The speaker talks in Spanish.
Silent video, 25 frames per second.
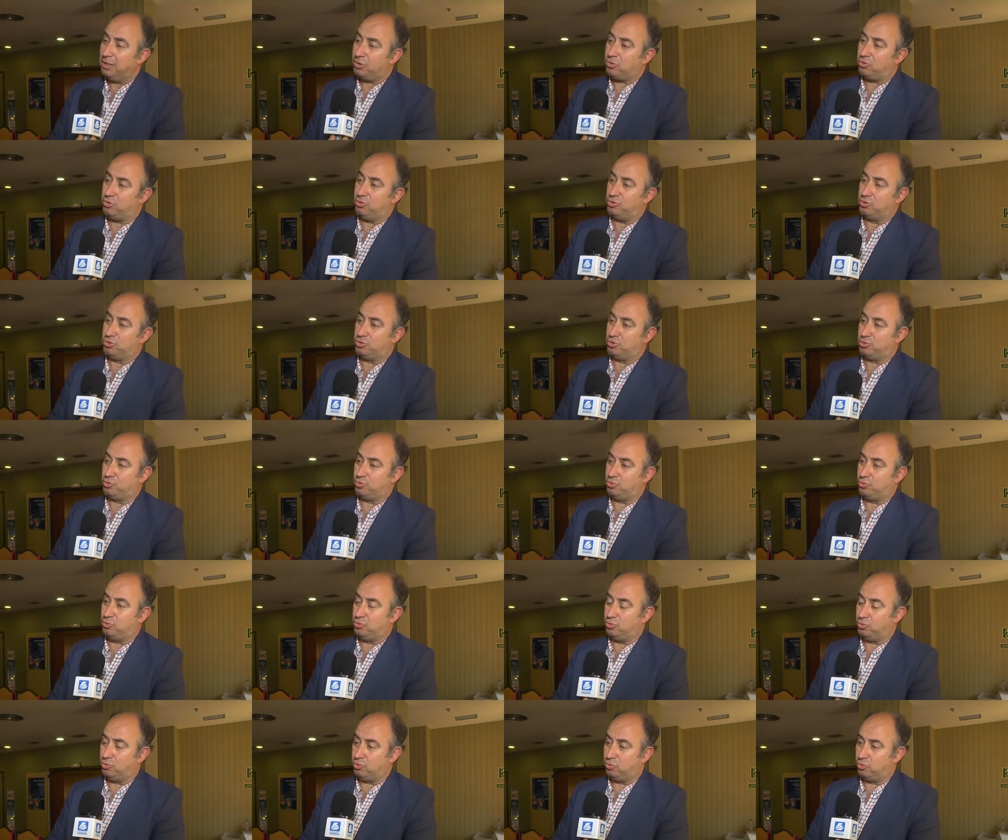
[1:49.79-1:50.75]
con
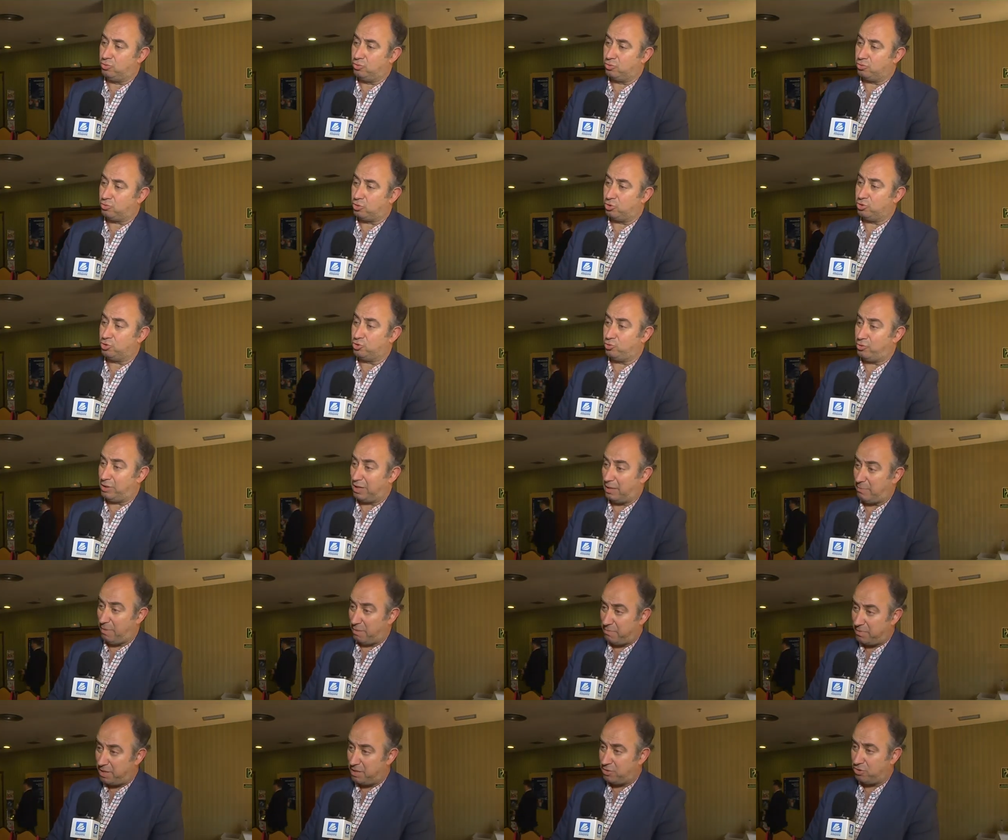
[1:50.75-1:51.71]
su, con su
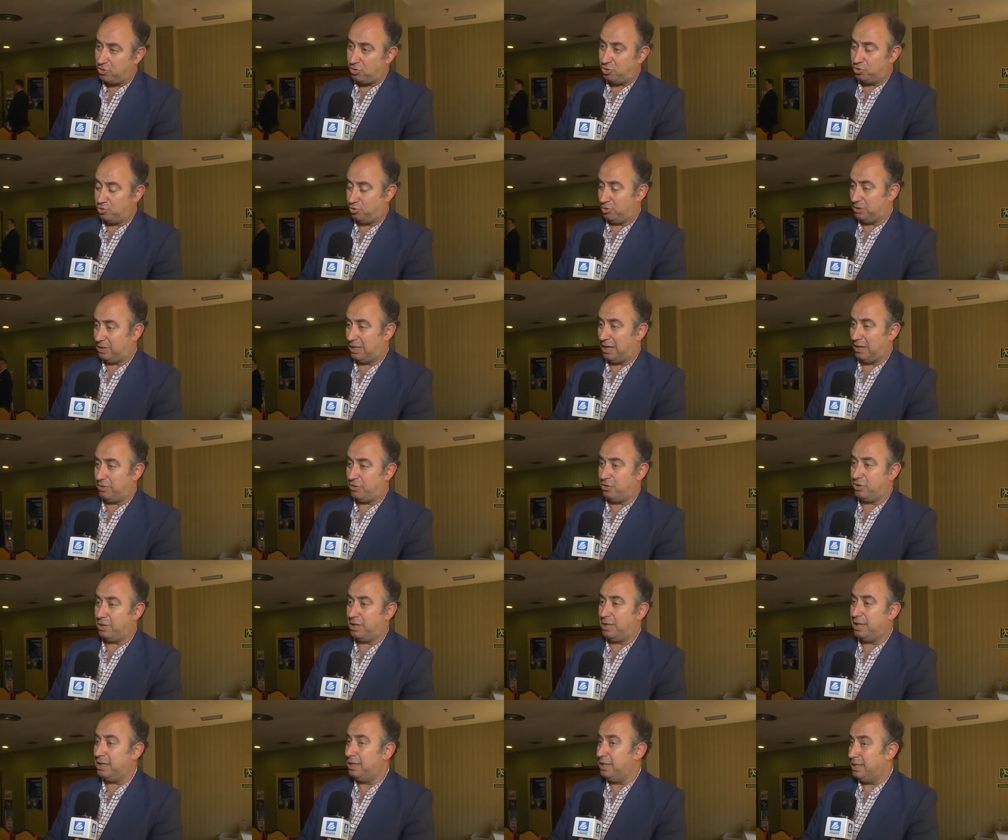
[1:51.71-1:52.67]
equipamiento, con sus
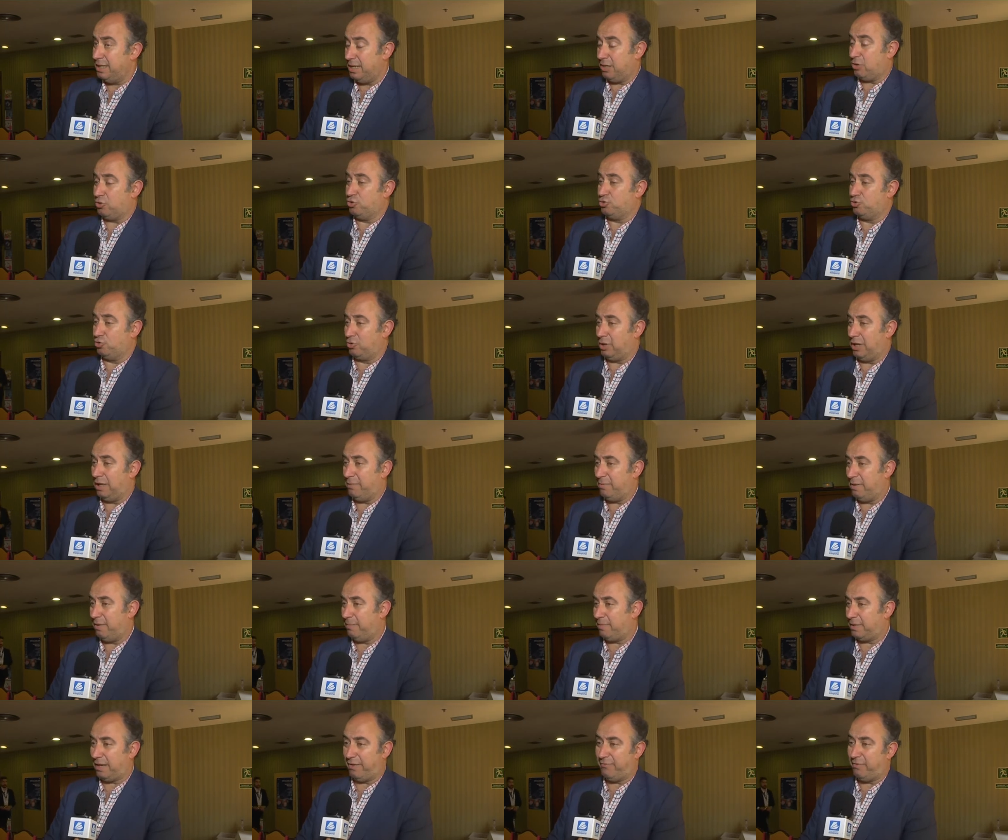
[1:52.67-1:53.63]
instalaciones y con su
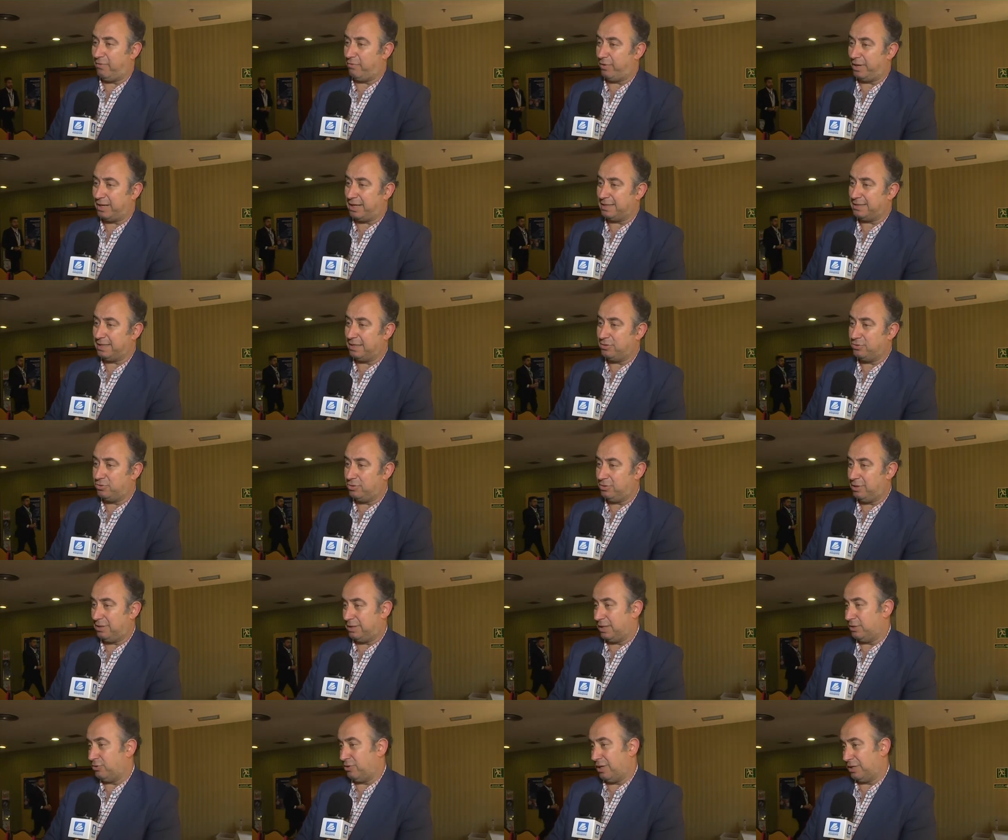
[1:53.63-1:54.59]
clima que favorezca tanto,
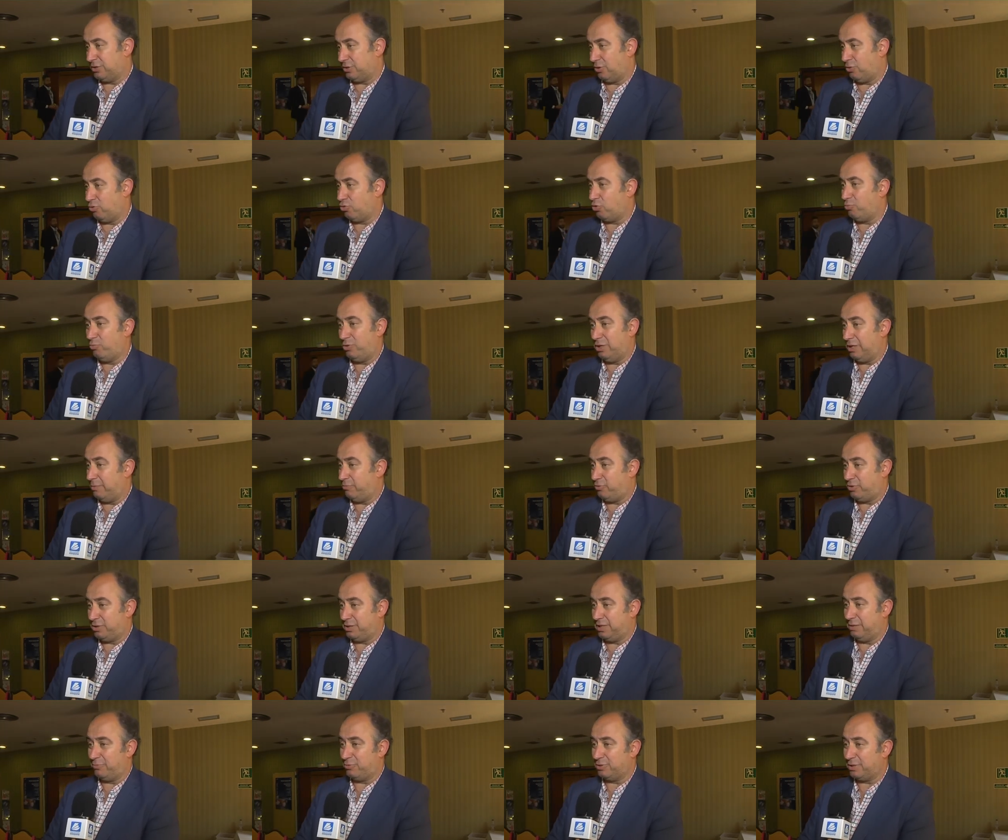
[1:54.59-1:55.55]
tanto la salud como el
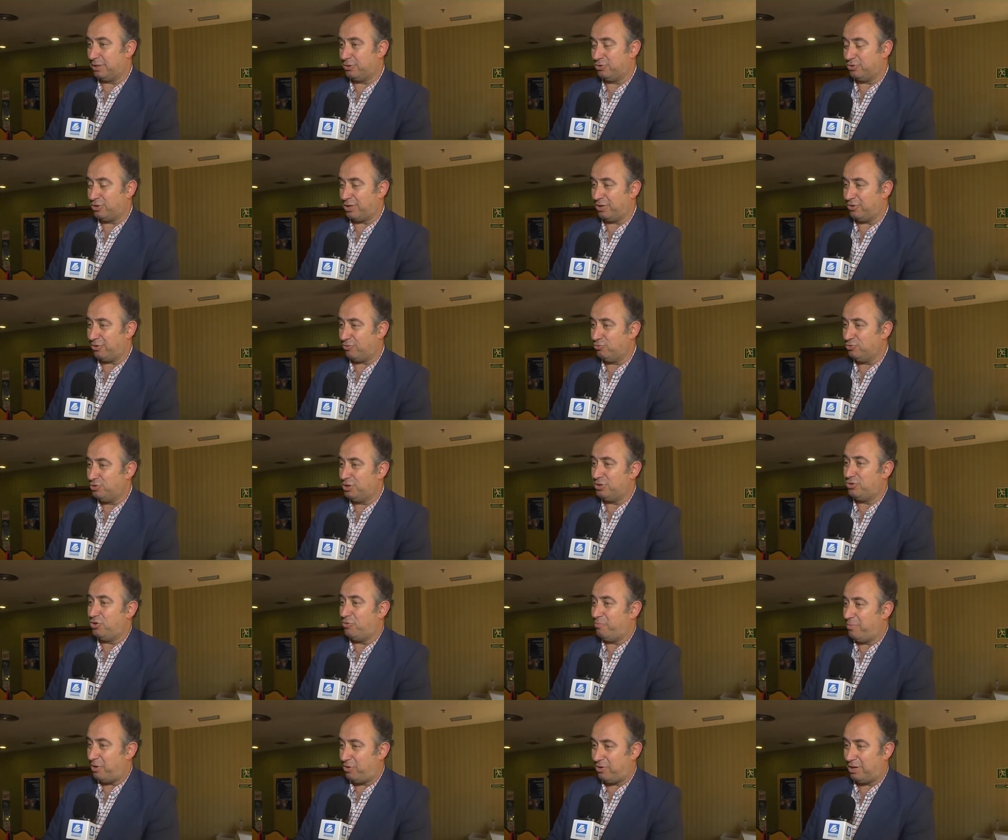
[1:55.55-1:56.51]
deporte. Por tanto, creo que un
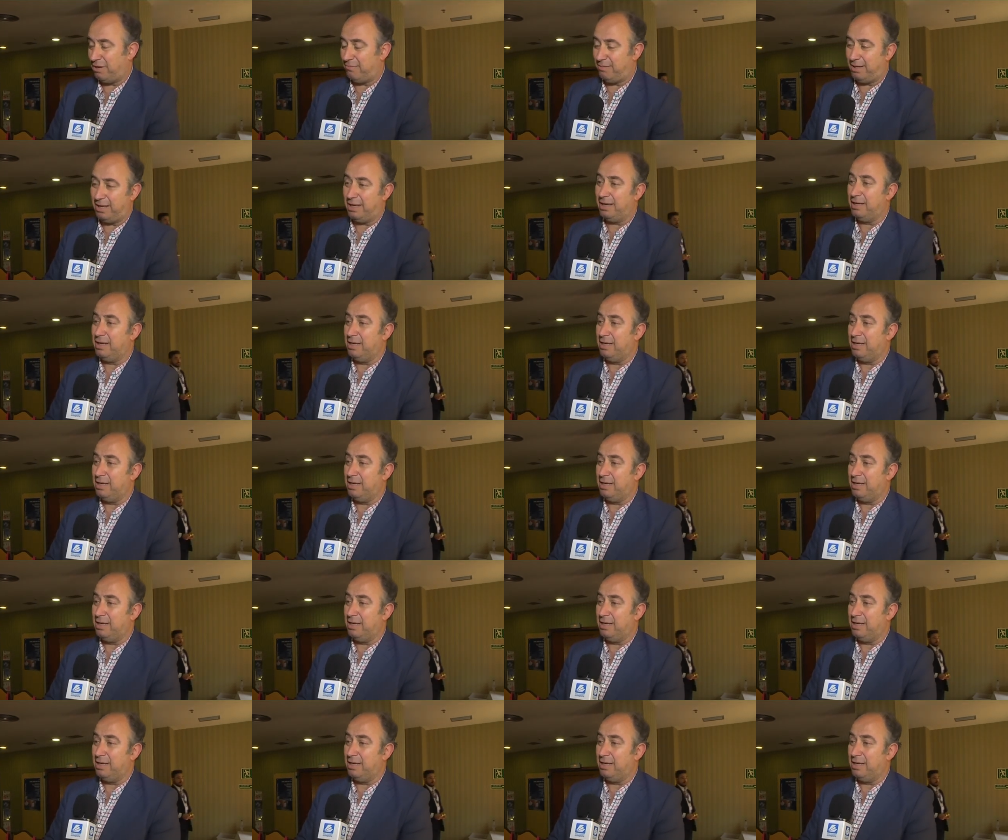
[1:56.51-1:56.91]
sitio inmejorable